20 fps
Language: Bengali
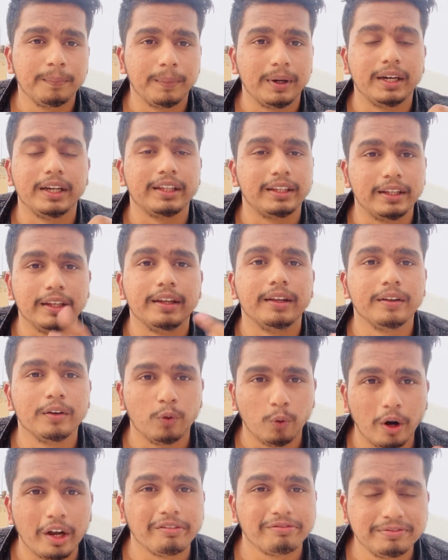মানে কি
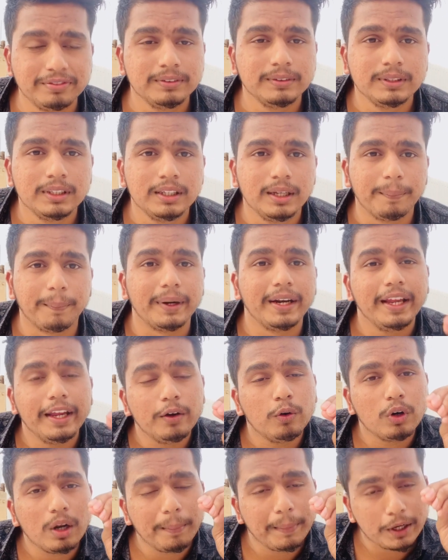ওয়াইফ মানে
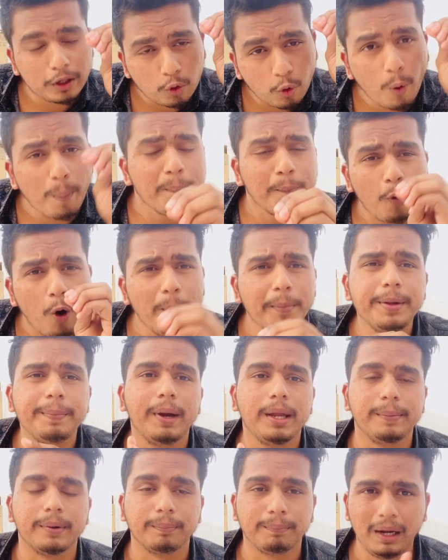এগুলা মানে খুব কমই
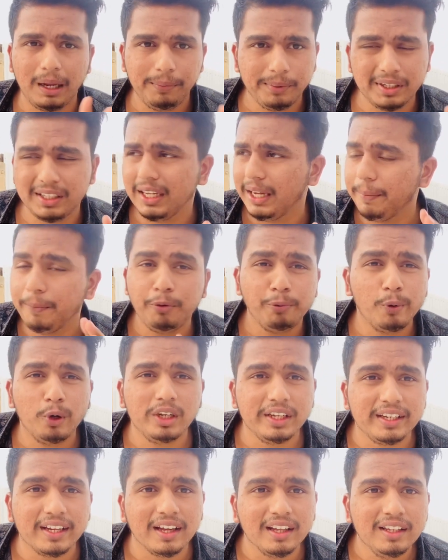পাইবেন পাইবেন না এমন
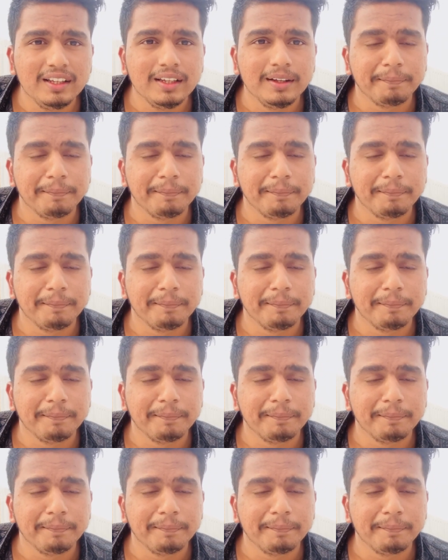বলি না